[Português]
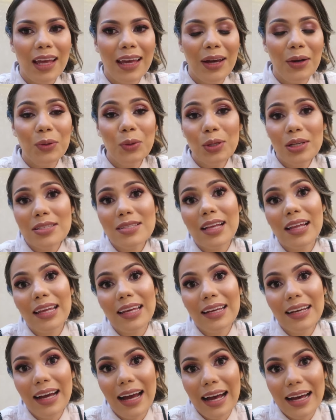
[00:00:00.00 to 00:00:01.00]
É, o Lucas tá
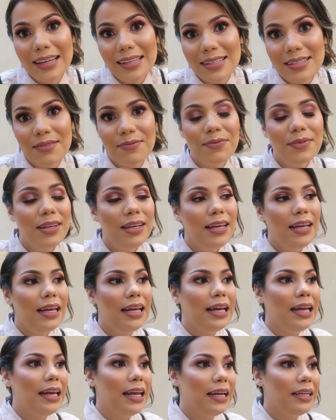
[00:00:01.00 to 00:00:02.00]
lá em casa,
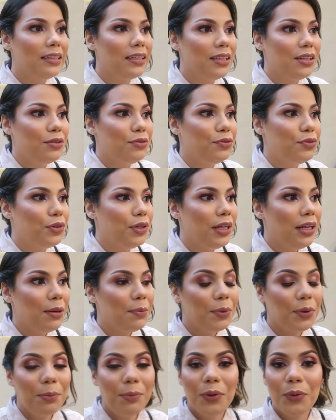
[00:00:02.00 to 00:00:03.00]
ele ainda não foi
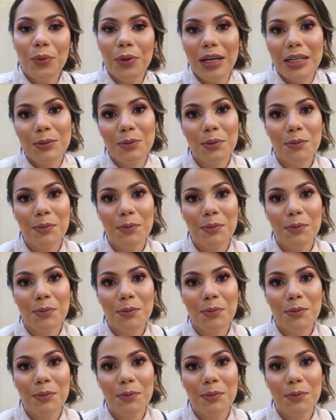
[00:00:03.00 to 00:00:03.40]
lá pro meu cunhado,